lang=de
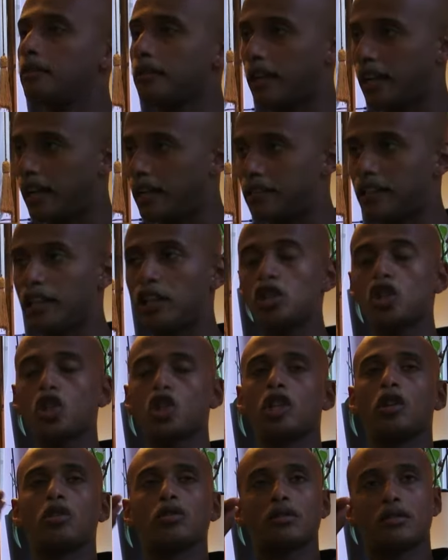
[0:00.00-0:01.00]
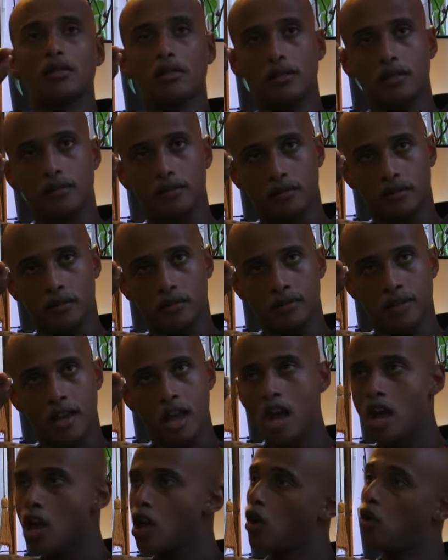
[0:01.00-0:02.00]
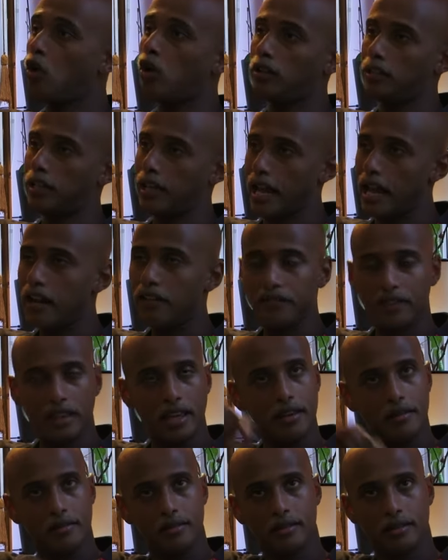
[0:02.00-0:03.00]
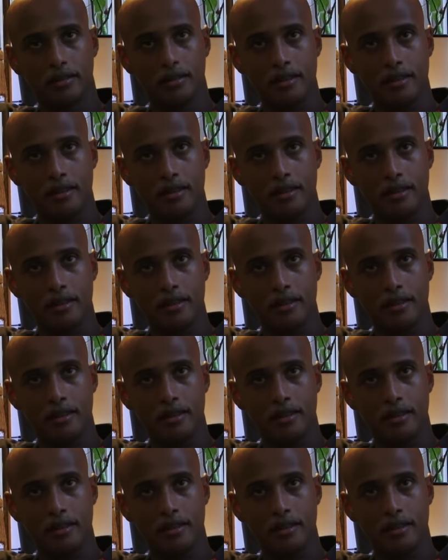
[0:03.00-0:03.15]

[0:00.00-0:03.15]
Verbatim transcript: dann halt deine Schnauze. Und ich helfe dir,